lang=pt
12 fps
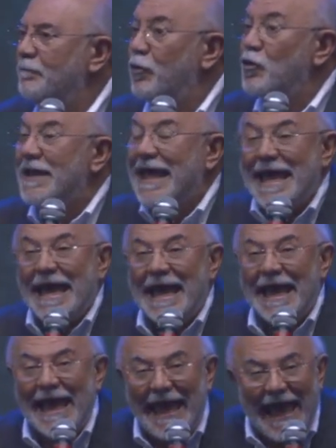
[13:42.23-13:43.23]
Porque
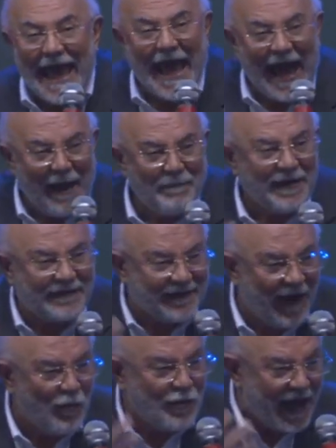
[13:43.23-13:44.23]
é a
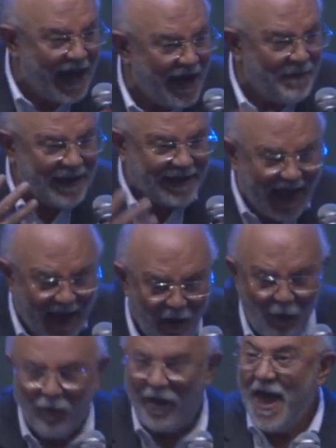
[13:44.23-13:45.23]
missão que ele me
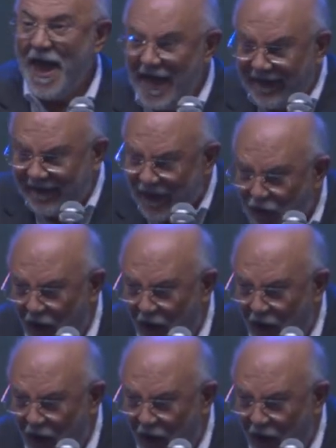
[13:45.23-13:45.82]
deu. E se